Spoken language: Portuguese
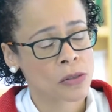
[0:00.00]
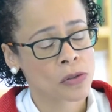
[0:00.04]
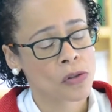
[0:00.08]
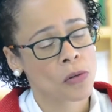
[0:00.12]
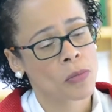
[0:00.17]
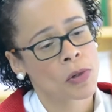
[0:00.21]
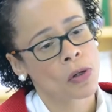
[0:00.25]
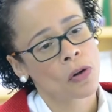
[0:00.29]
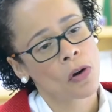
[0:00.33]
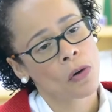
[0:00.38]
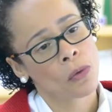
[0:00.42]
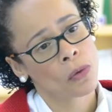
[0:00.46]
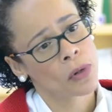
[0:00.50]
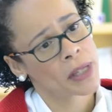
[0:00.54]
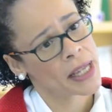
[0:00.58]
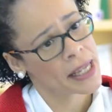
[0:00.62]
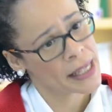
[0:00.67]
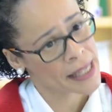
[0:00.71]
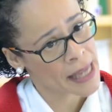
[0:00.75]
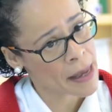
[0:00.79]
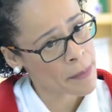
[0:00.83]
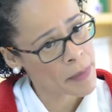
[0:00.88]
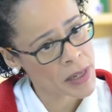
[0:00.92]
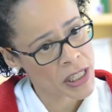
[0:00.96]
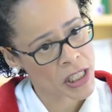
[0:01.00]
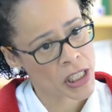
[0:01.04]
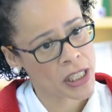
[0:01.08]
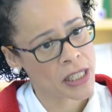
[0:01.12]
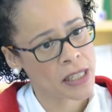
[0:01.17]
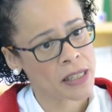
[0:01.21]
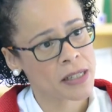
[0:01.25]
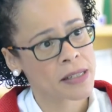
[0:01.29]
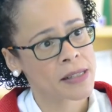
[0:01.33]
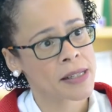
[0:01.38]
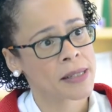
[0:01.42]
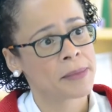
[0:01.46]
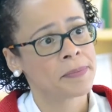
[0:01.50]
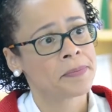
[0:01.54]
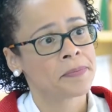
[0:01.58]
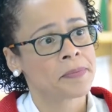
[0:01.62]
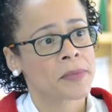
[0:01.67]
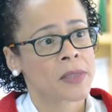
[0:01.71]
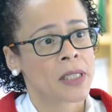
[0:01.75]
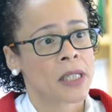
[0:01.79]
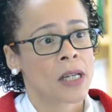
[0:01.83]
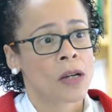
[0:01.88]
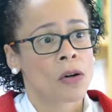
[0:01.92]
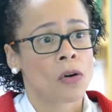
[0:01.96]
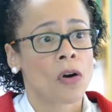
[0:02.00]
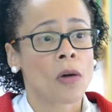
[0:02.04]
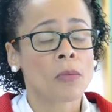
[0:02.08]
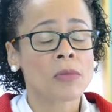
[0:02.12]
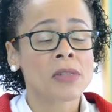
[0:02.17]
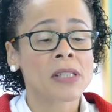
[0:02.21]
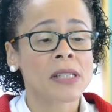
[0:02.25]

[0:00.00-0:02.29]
sobre o que é pesquisa, como